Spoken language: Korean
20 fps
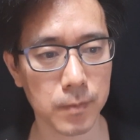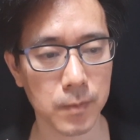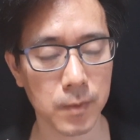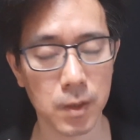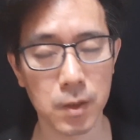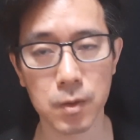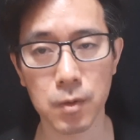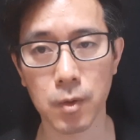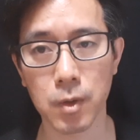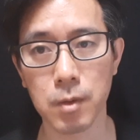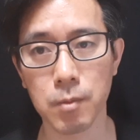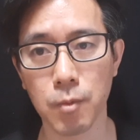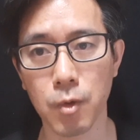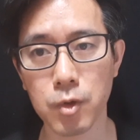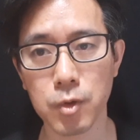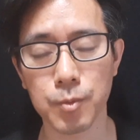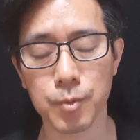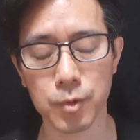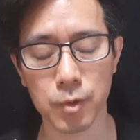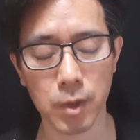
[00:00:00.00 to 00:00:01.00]
그 돈은
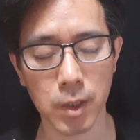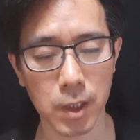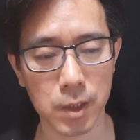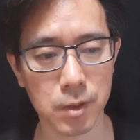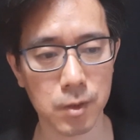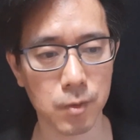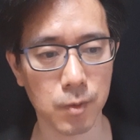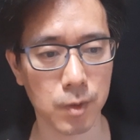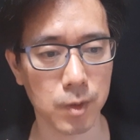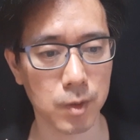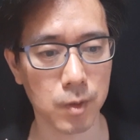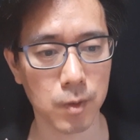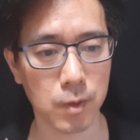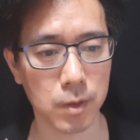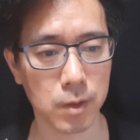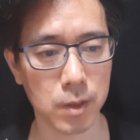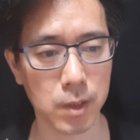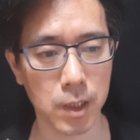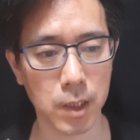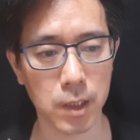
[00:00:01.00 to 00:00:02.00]
목숨 줄과 같은 돈이죠.
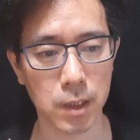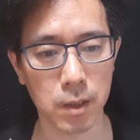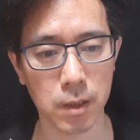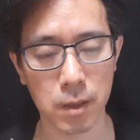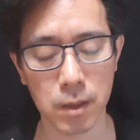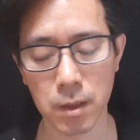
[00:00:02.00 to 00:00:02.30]
근데